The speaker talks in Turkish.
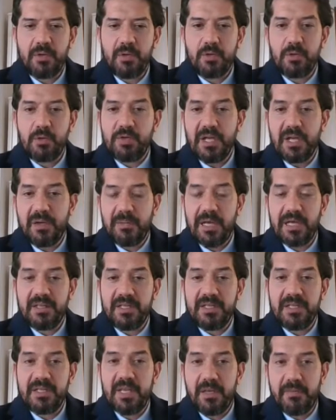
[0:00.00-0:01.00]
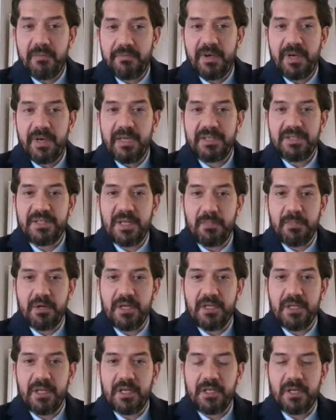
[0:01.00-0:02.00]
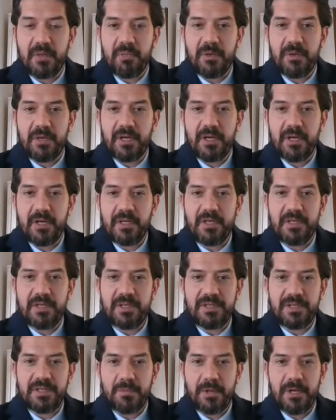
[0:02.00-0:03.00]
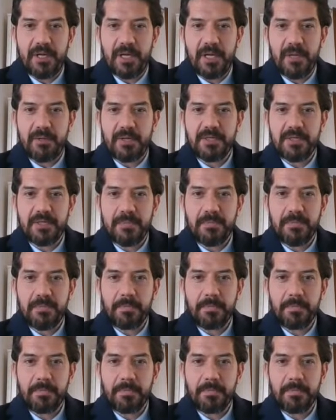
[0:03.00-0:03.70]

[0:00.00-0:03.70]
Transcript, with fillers: ödeyemeyenlerin hem faiz hem ana para ikisi beraber